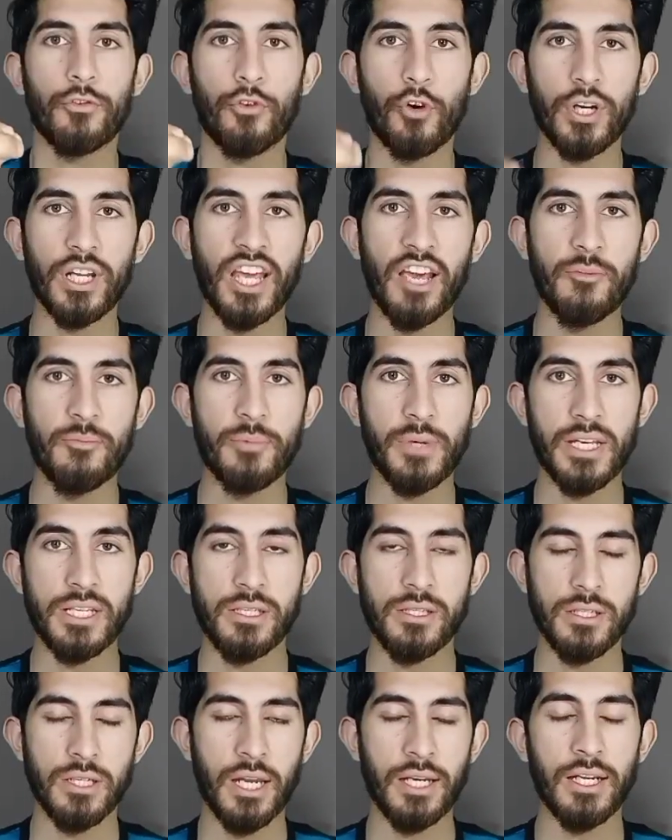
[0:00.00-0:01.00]
40
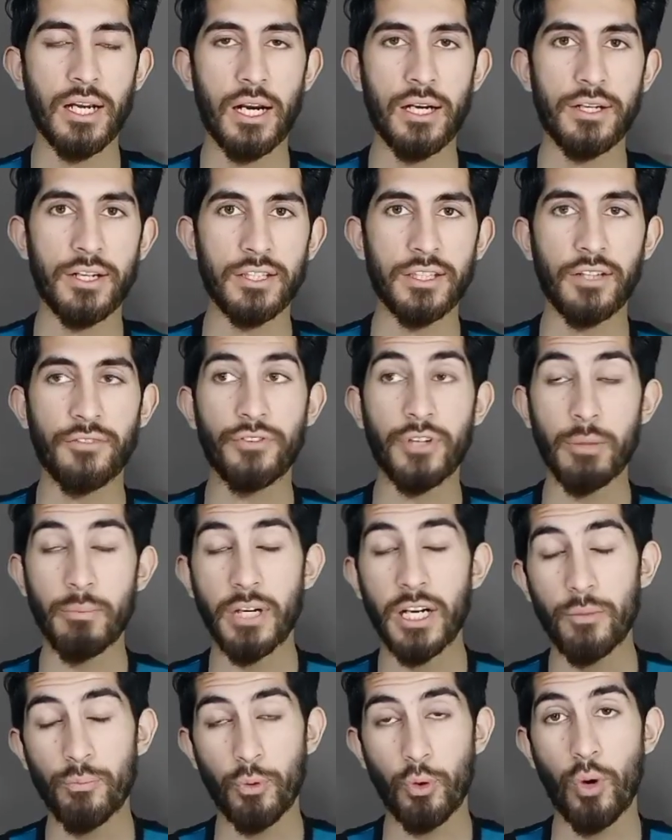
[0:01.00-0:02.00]
एफ यानी अल्ट्रा तक फ्रेम
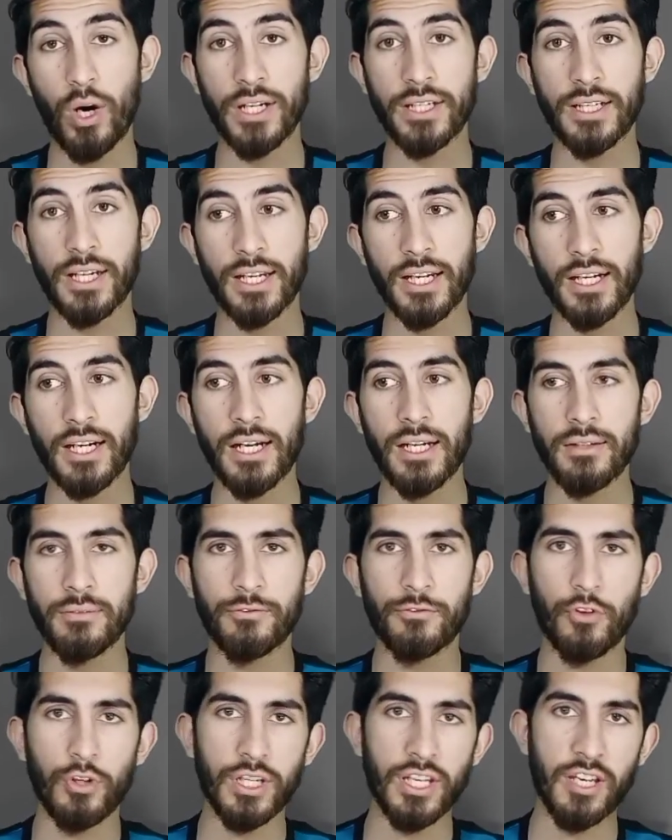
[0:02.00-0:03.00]
रेट प्रोवाइड करेगा
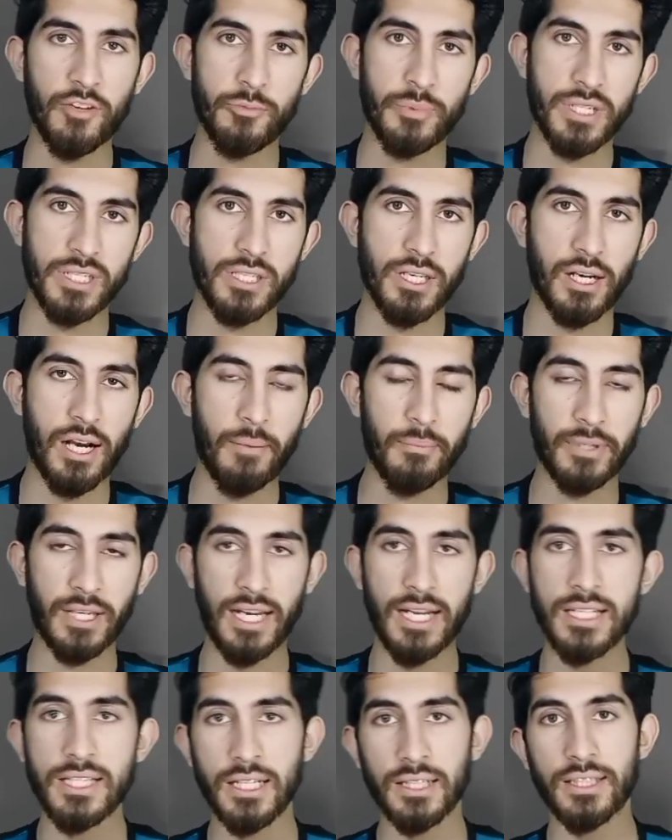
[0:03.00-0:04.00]
40 एफ तक आप
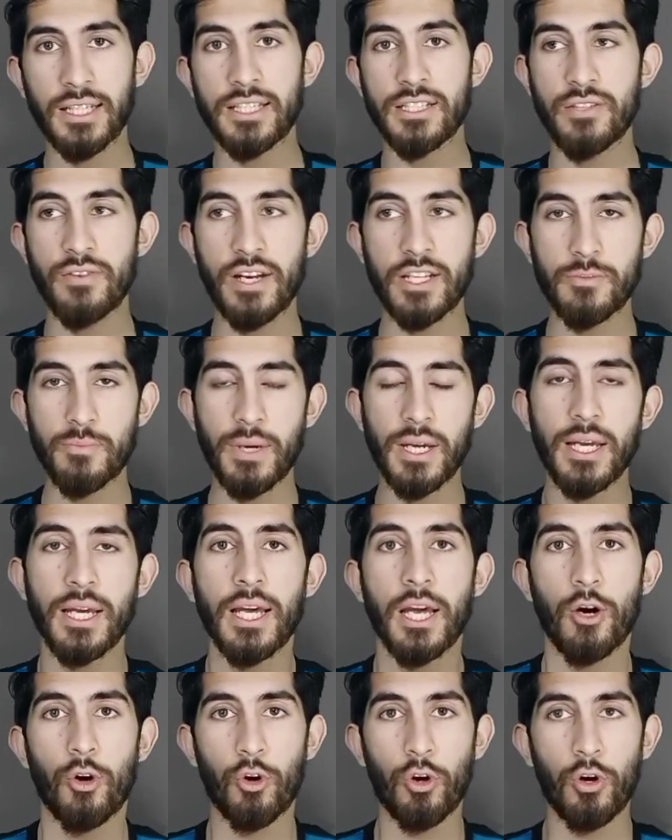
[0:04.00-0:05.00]
खेल सकते हैं इस डिवाइस में
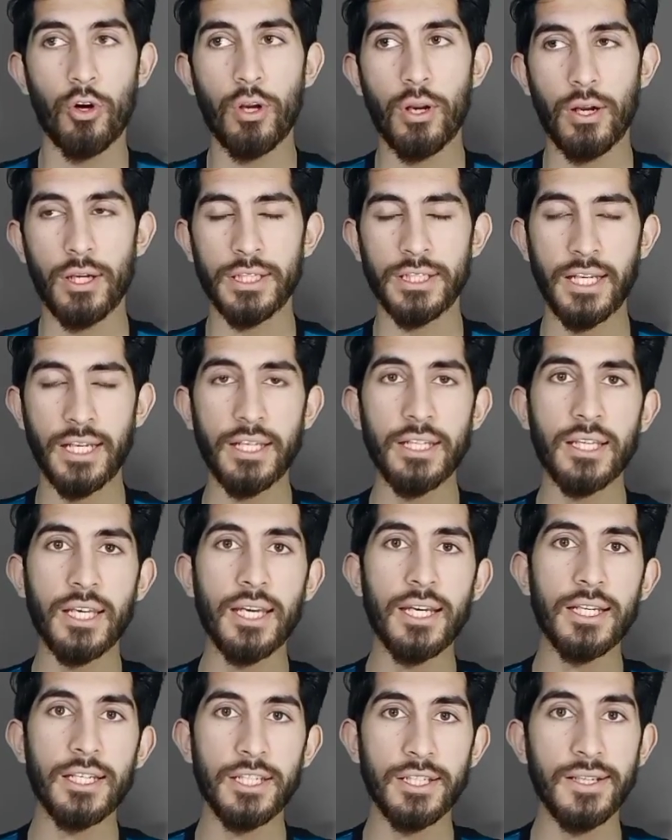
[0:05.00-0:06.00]
और यानी
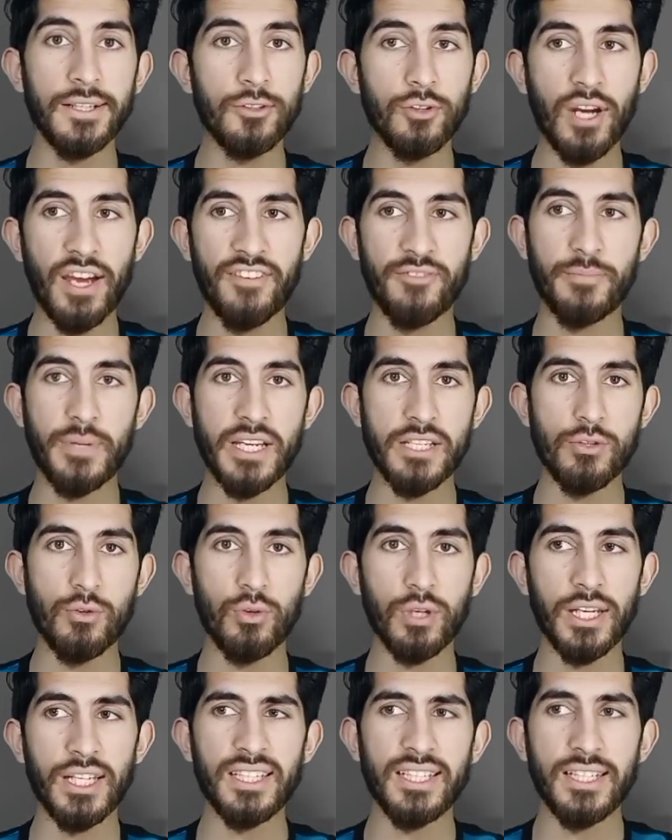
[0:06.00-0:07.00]
कि ये जो एफ
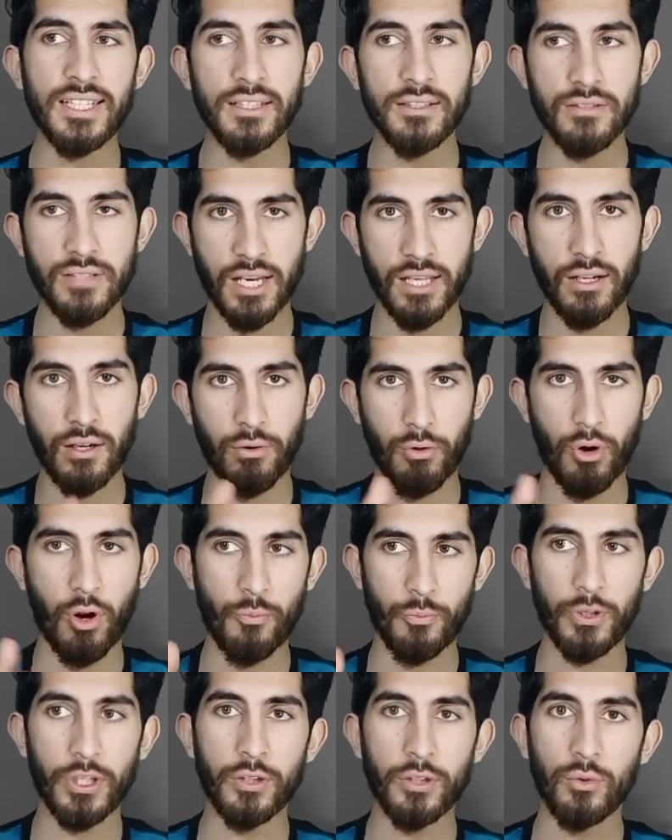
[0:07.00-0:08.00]
होंगे ये ज़्यादा
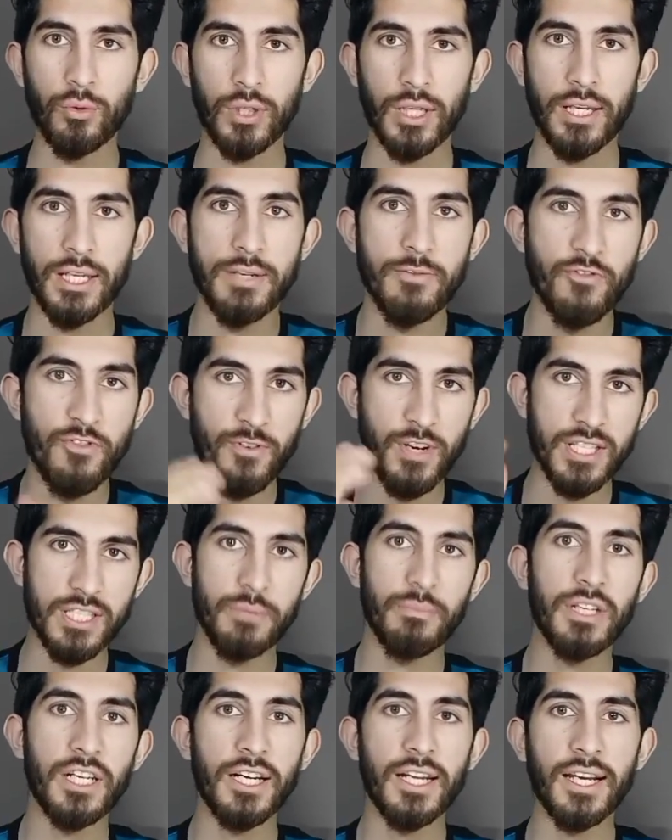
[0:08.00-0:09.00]
ड्रॉप नहीं होंगे
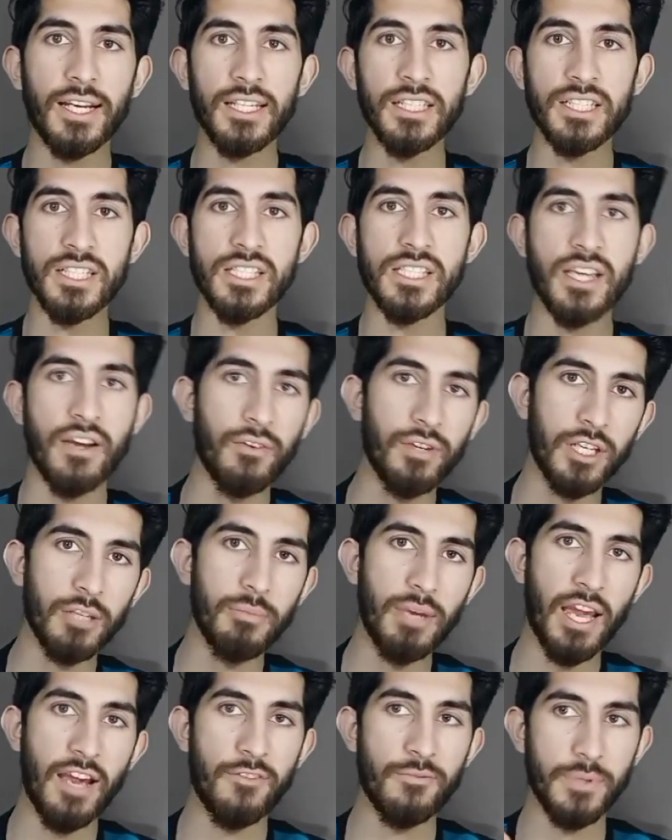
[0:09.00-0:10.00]
वैसे मीडिया के जी
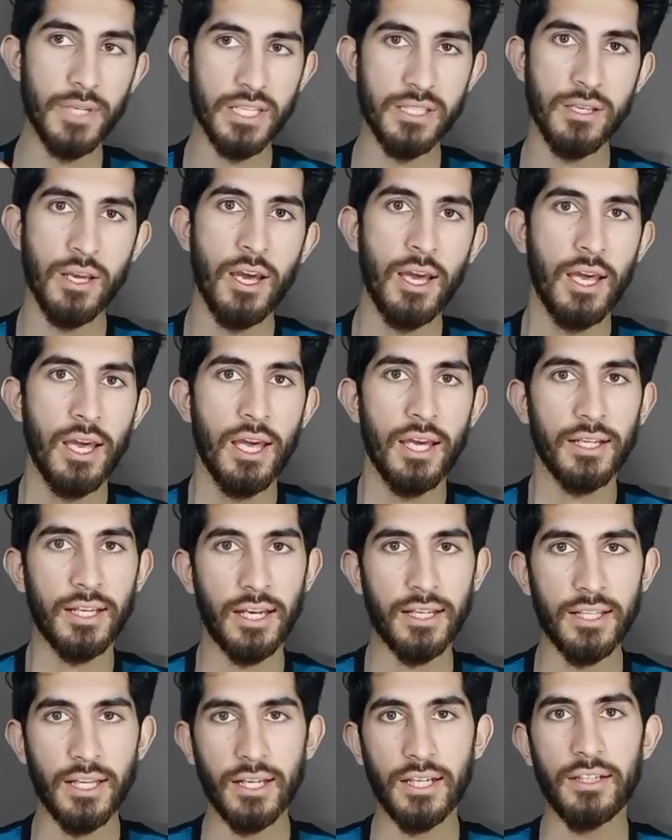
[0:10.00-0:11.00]
में एफ
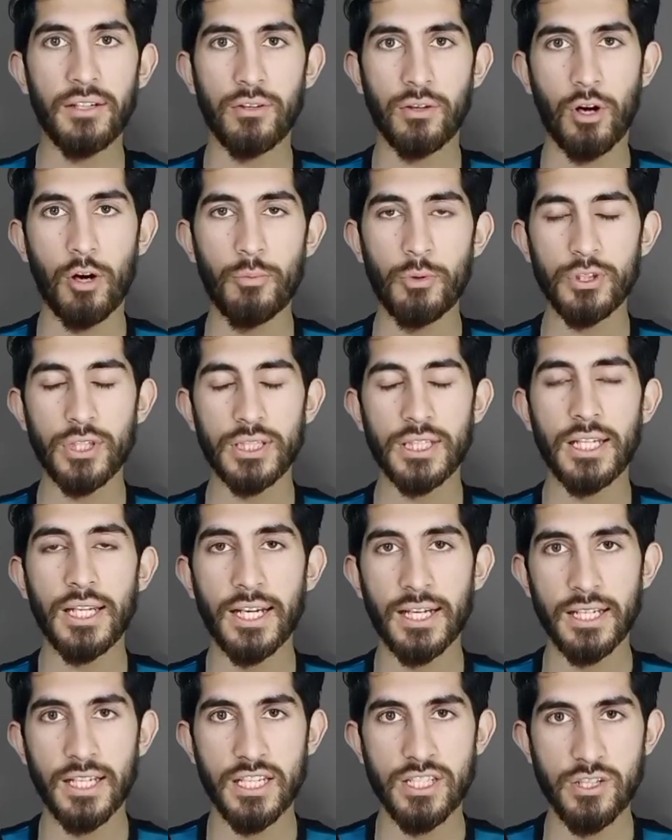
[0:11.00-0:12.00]
कहीं ना कहीं ड्रॉप हो जाते हैं
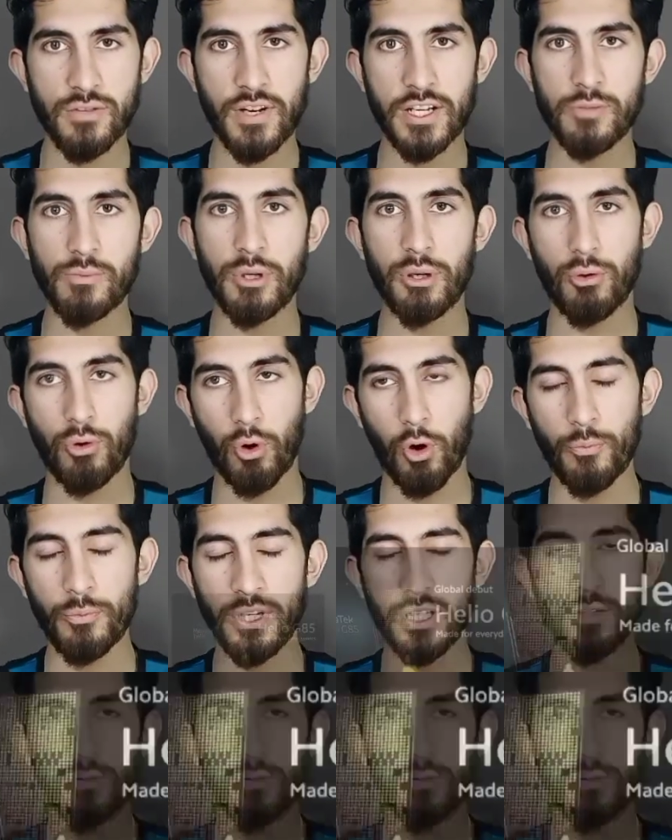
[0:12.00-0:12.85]
लेकिन इस डिवाइस में ड्रॉप